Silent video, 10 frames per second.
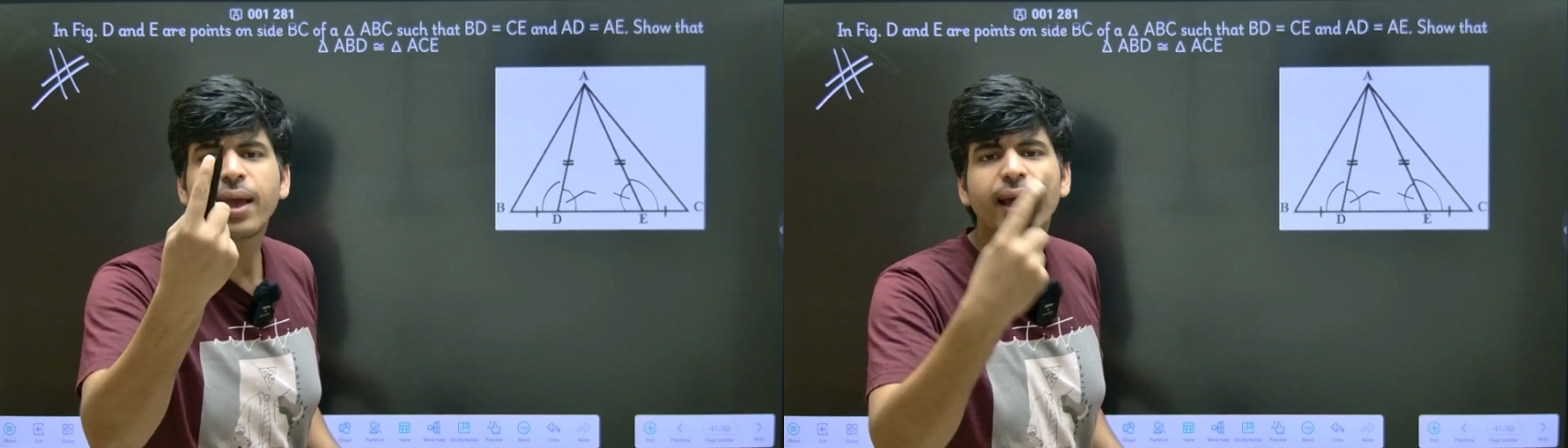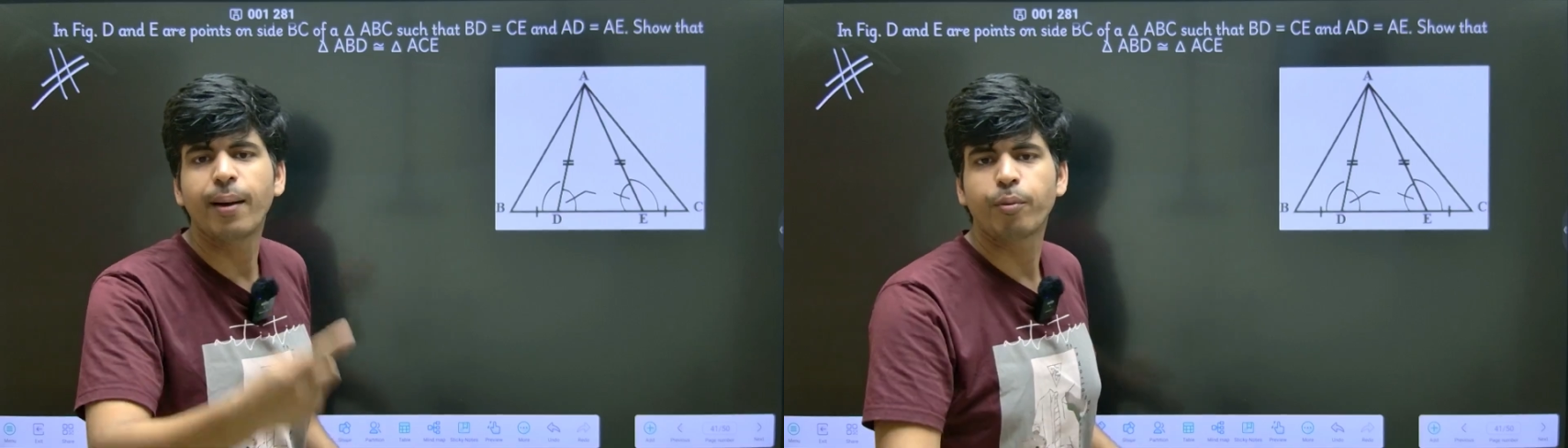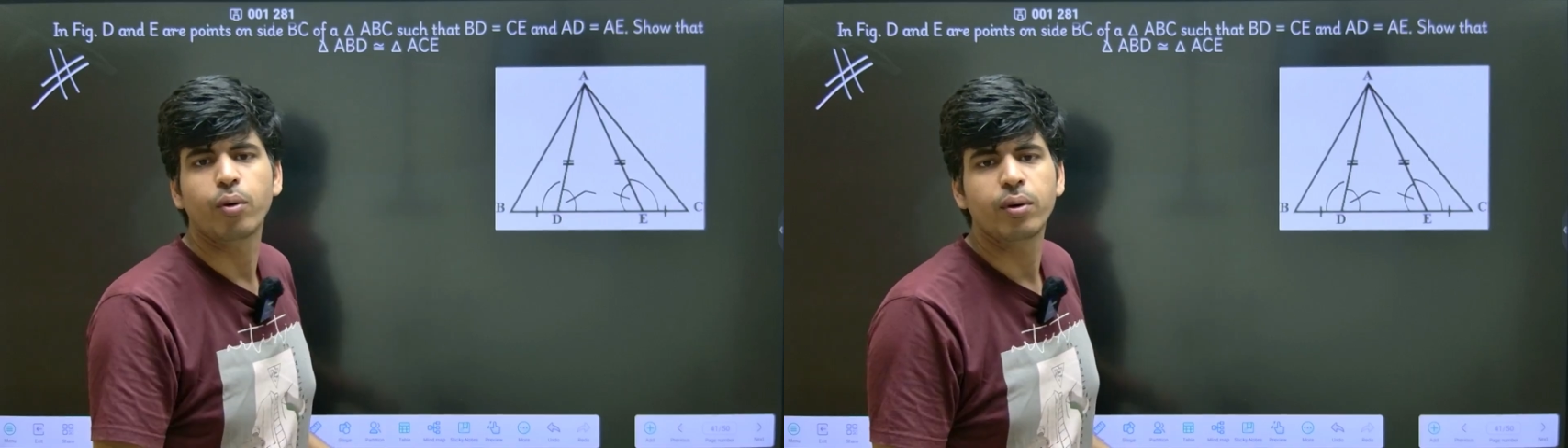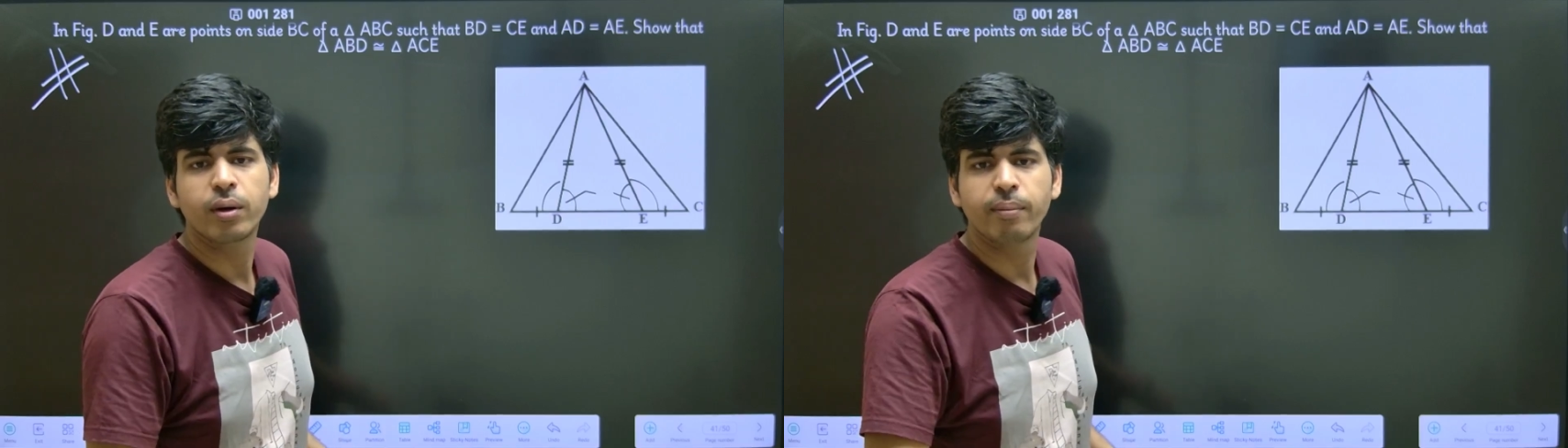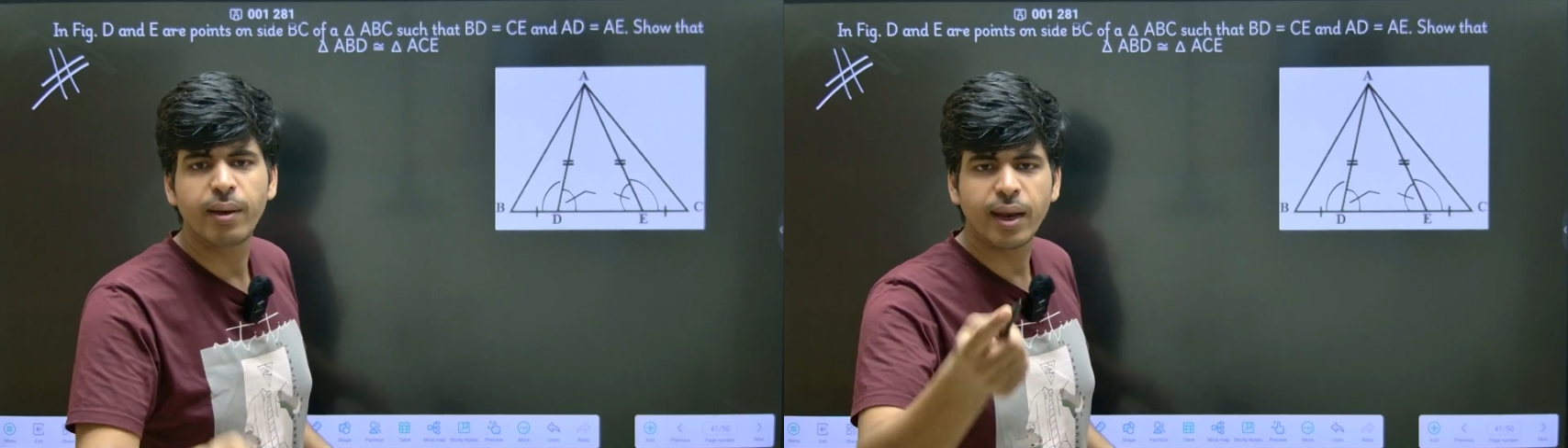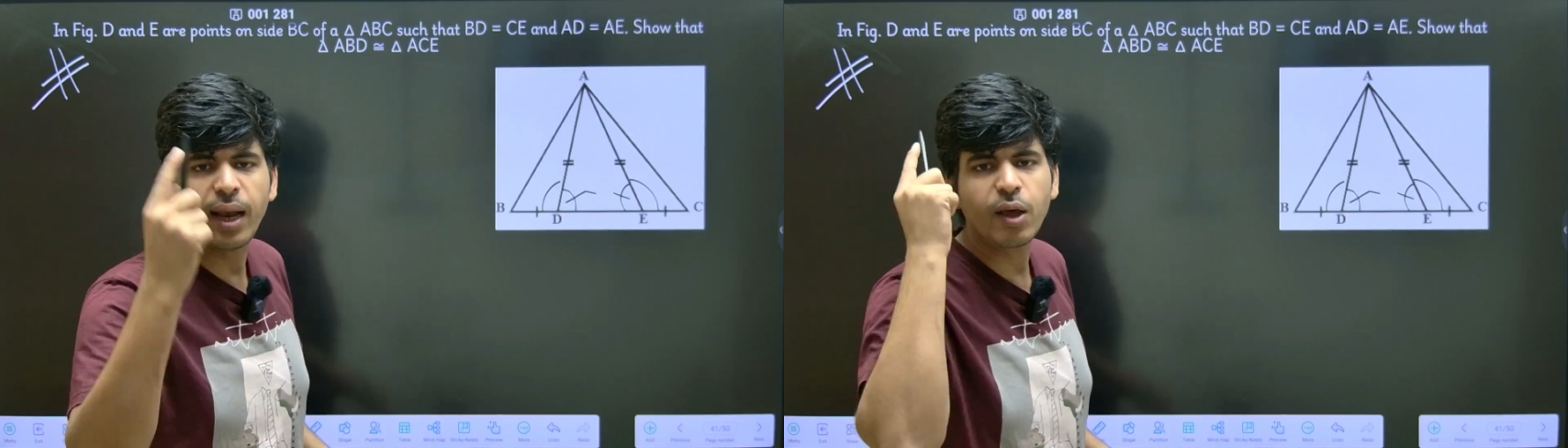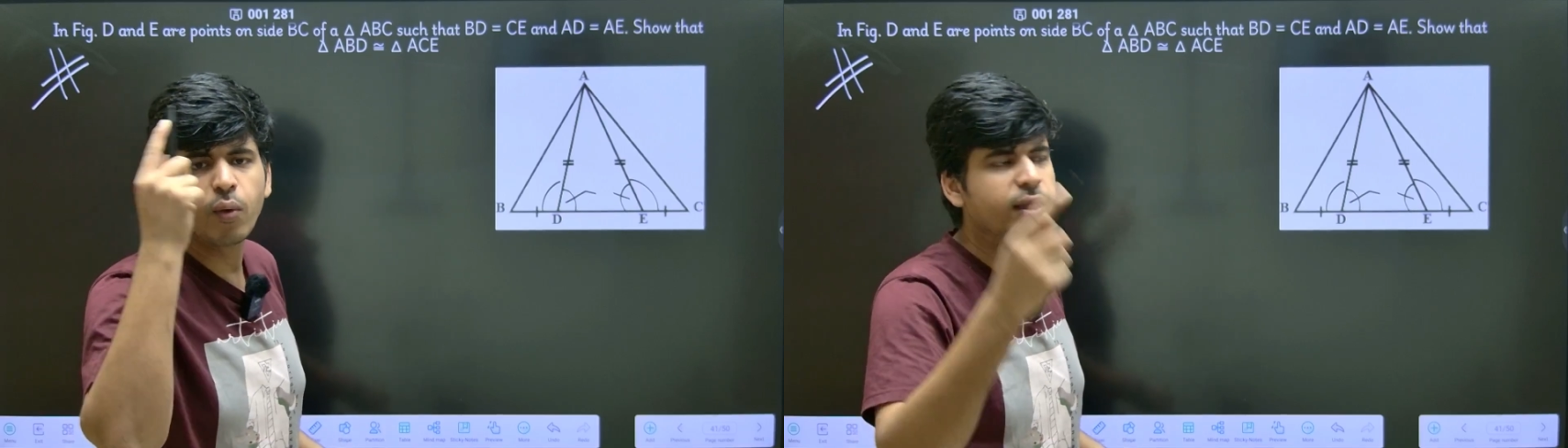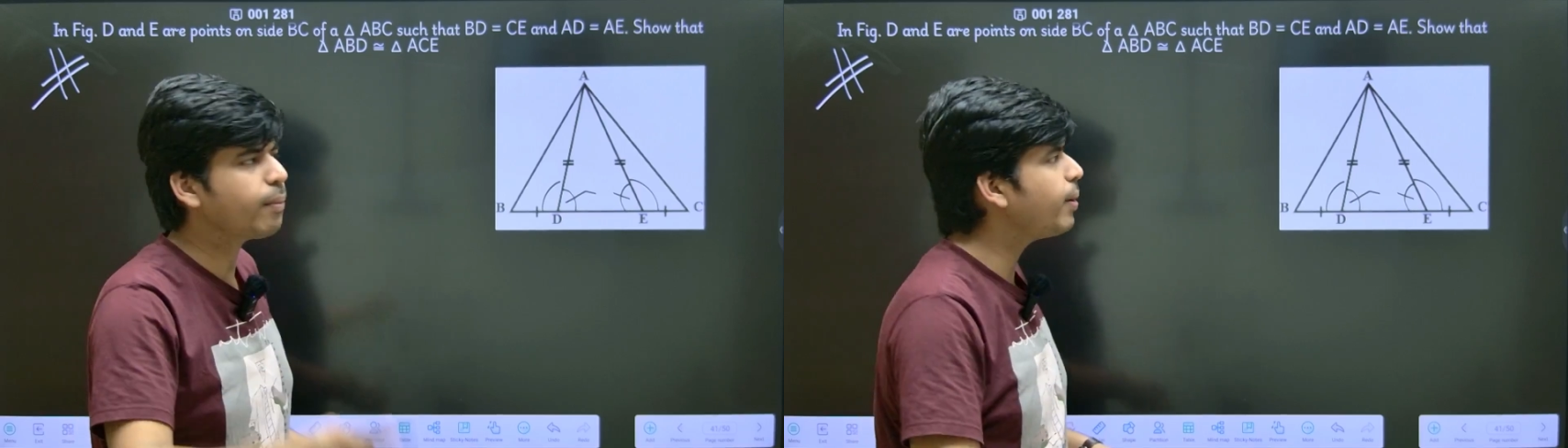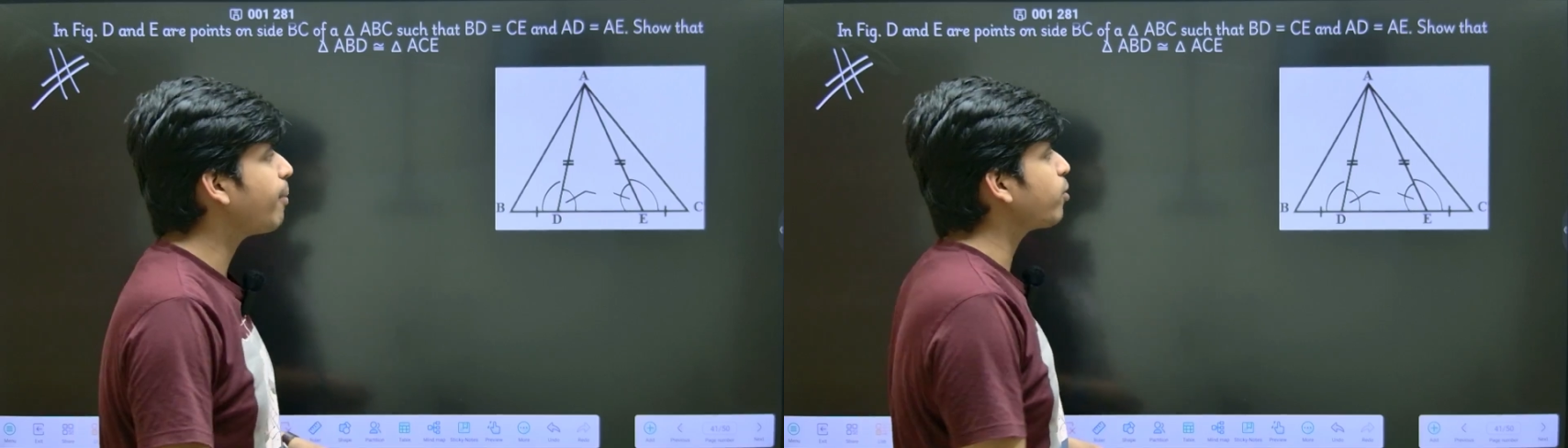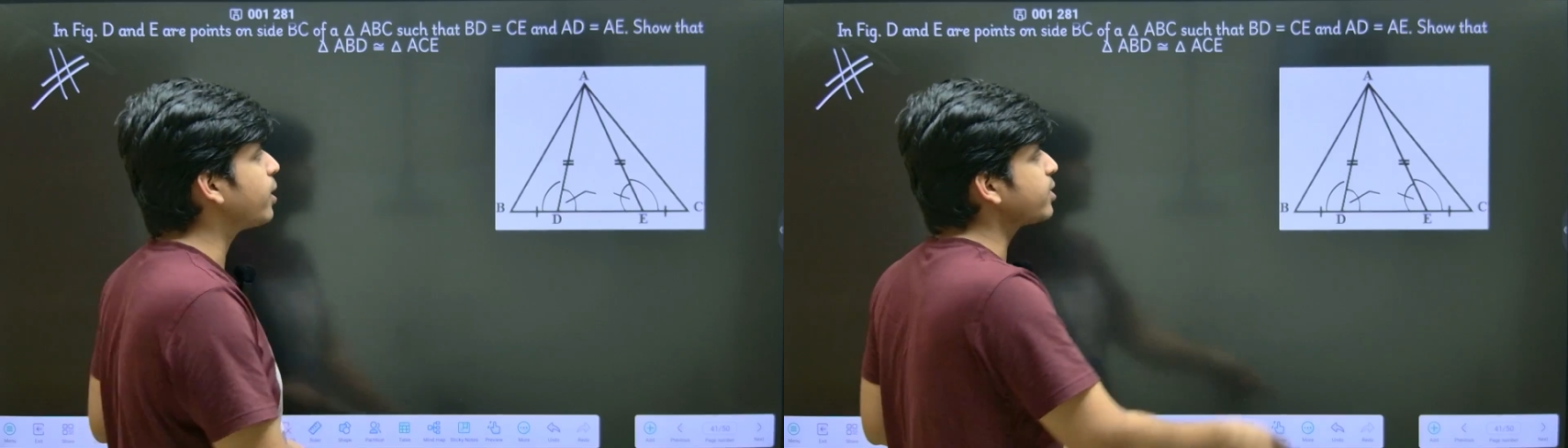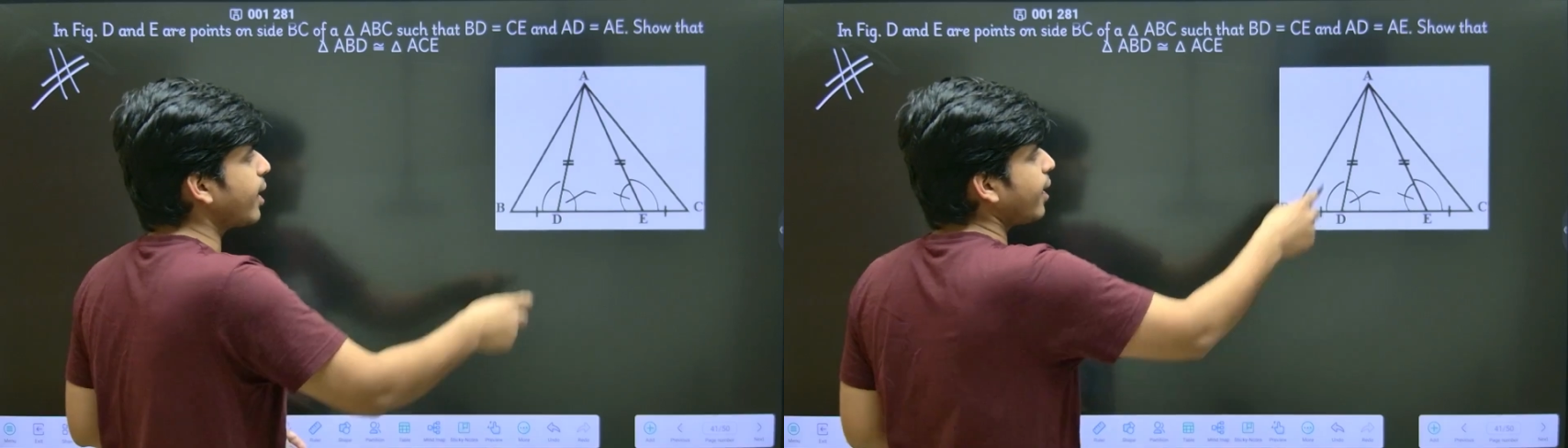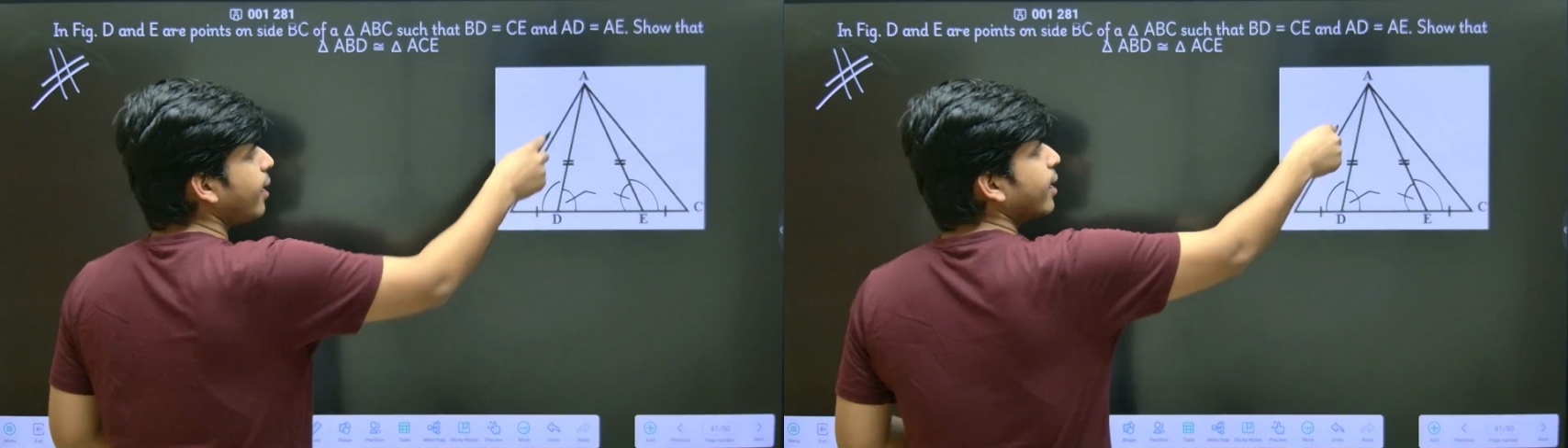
गया आपको मैं नहीं लिखूंगा तब भी आपको दिख जाएगा